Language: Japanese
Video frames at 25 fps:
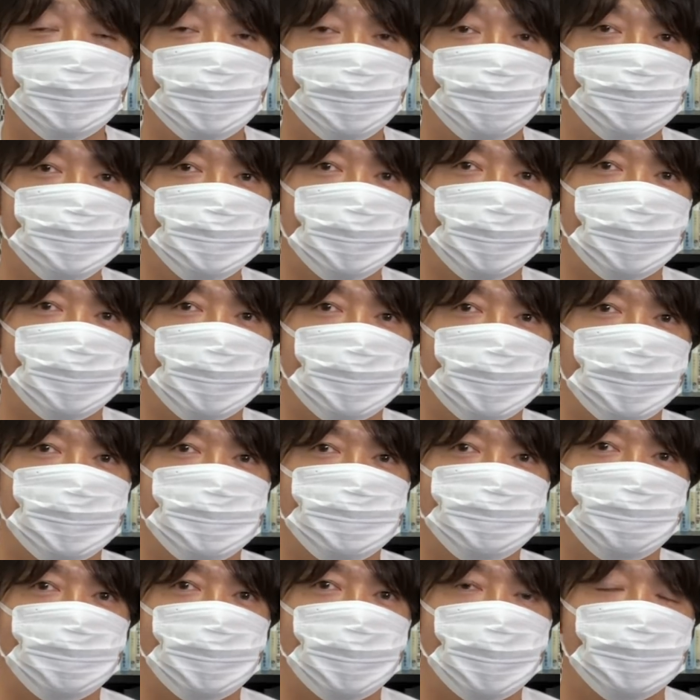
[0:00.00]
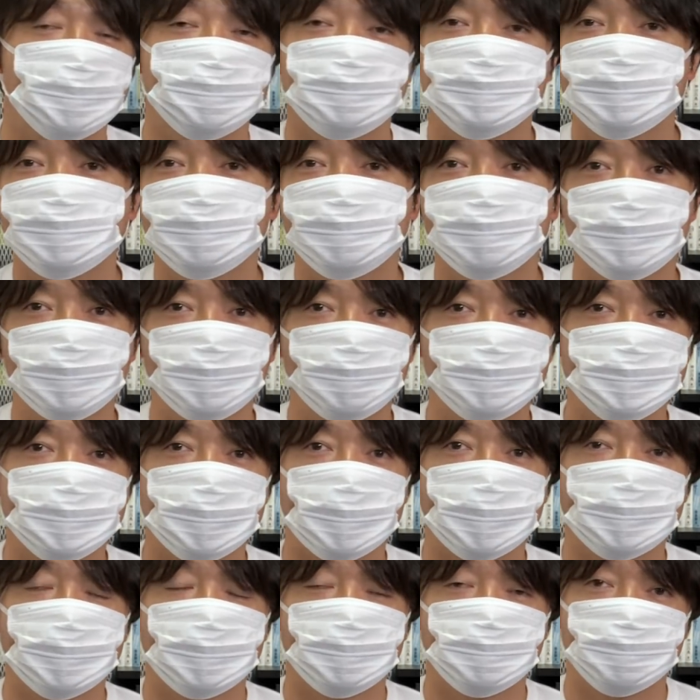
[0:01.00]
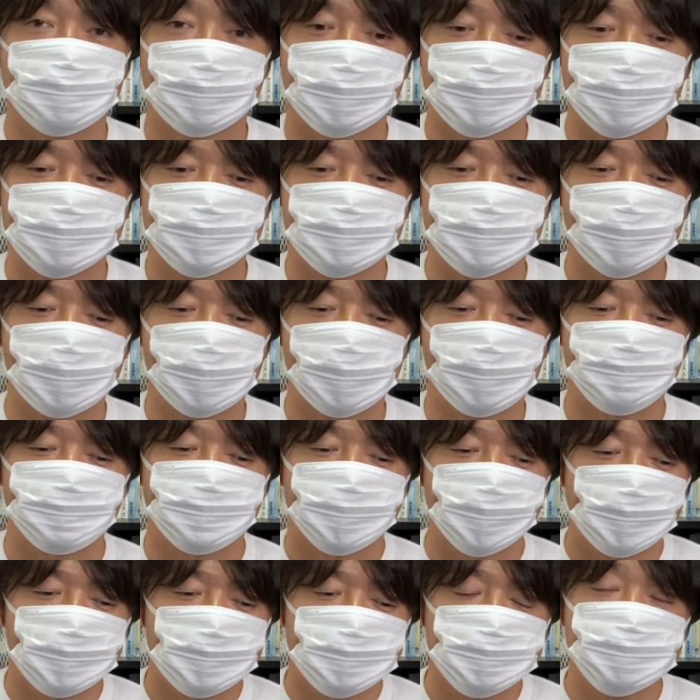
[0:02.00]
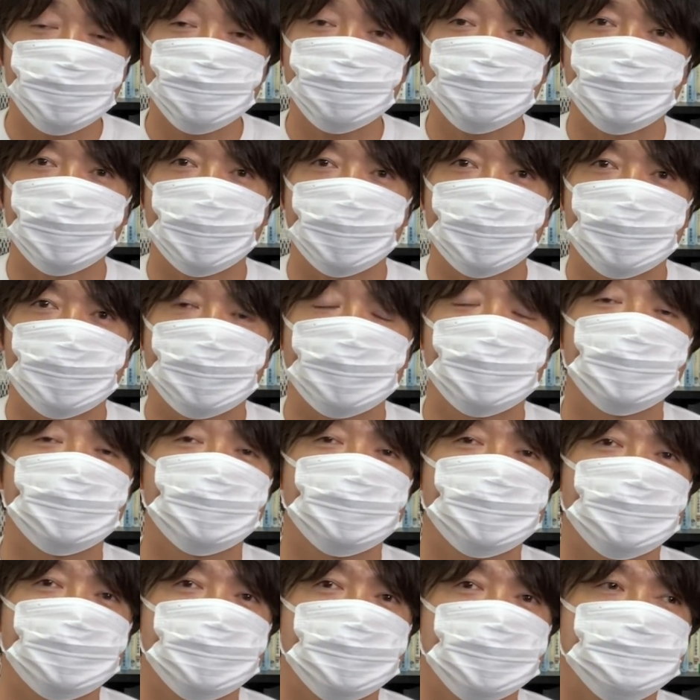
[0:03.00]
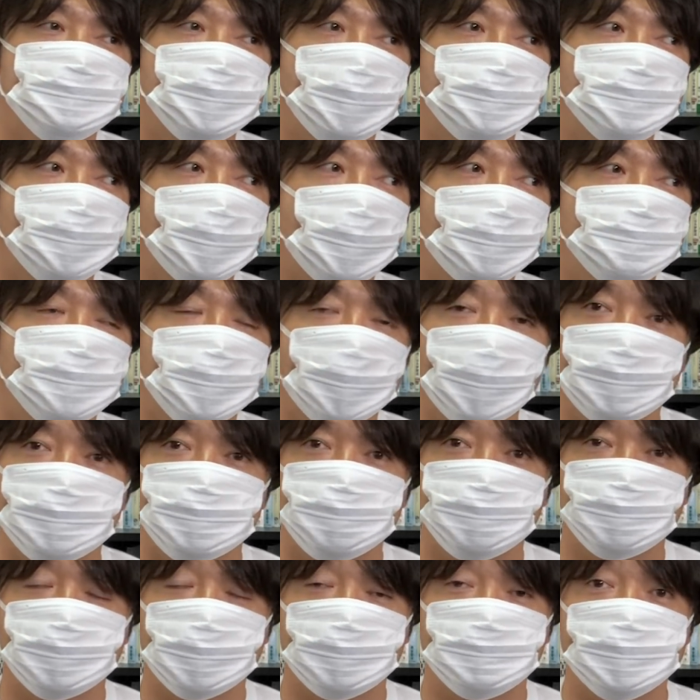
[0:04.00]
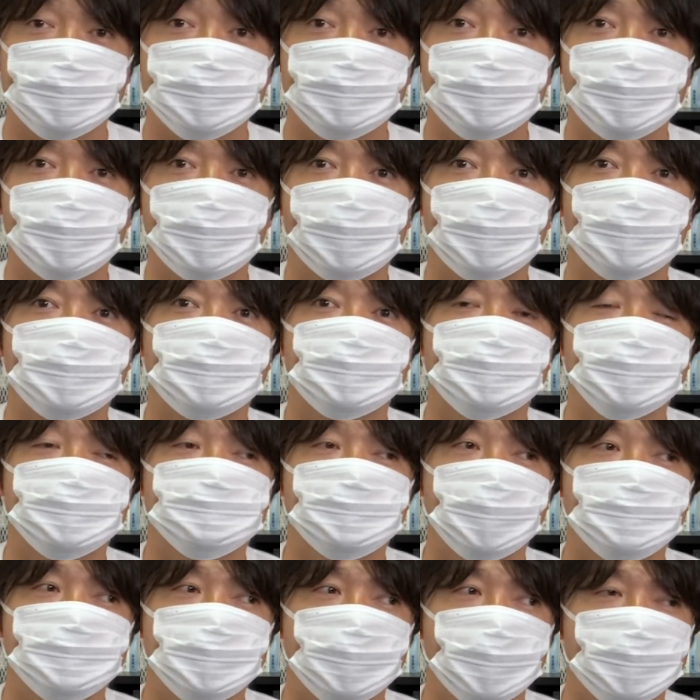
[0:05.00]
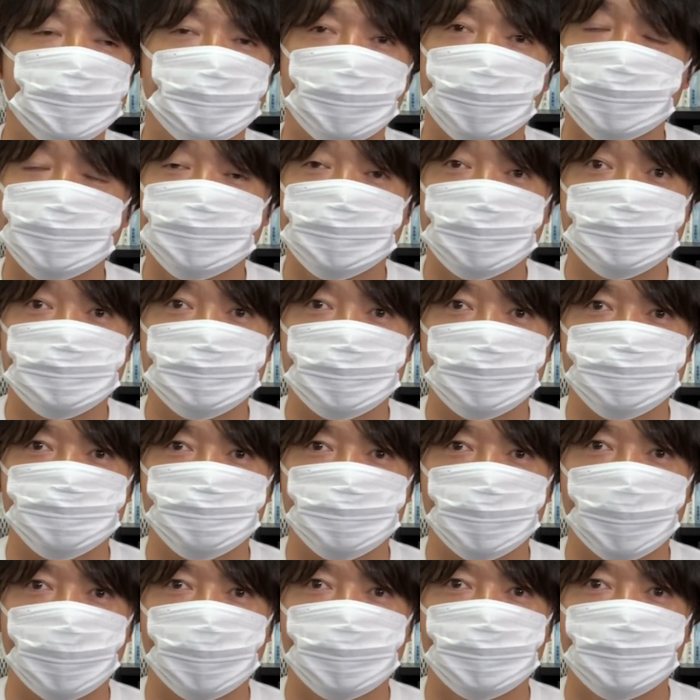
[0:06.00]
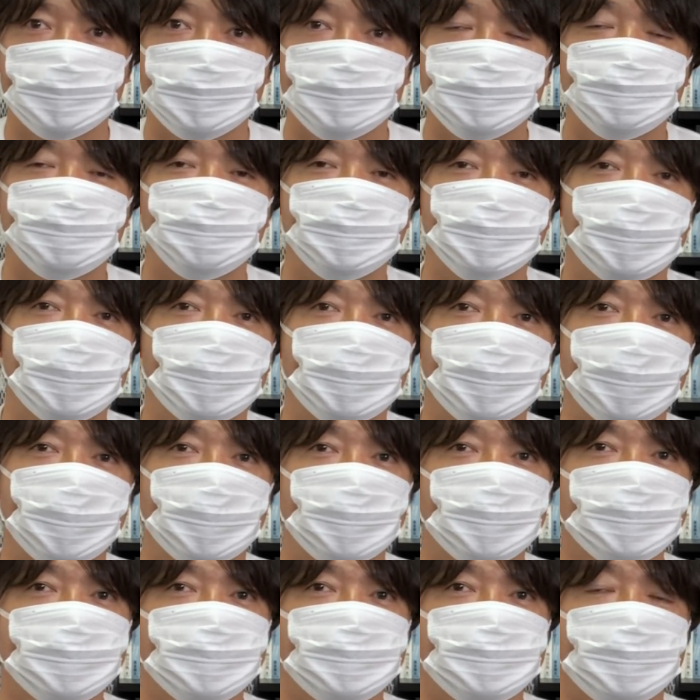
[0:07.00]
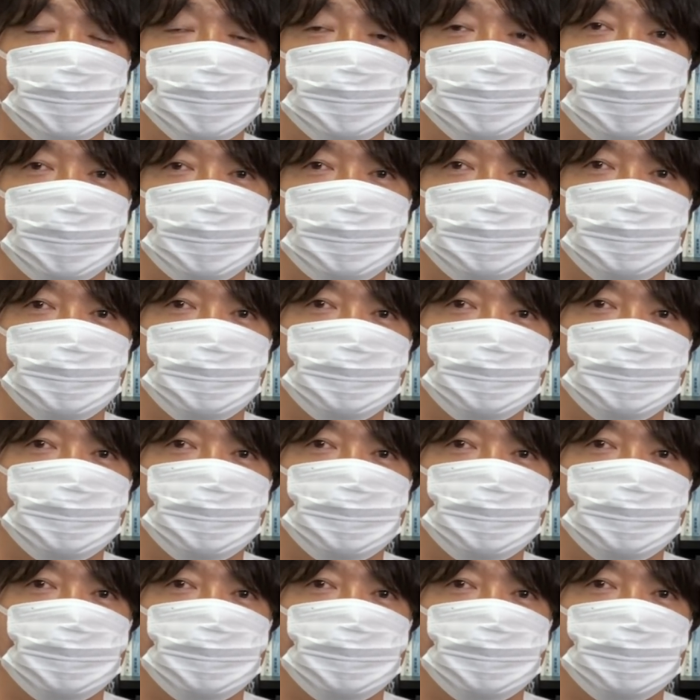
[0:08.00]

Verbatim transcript: リに押されたりとか、ユニクロに押されてるって形で、ちょっとね、えー、島村ブランドって言いますか、島村伝説ですよね。これが陰っていた